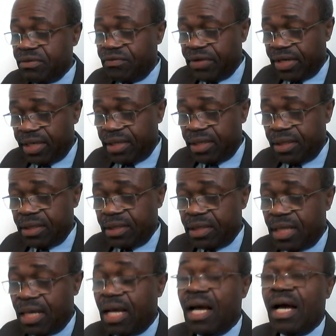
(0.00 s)
nouvelle
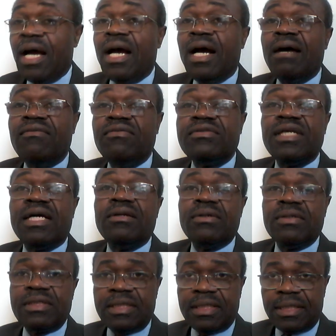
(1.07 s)
à vous
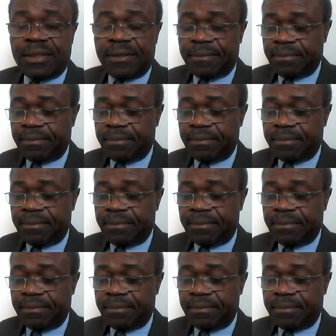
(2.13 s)
annoncer.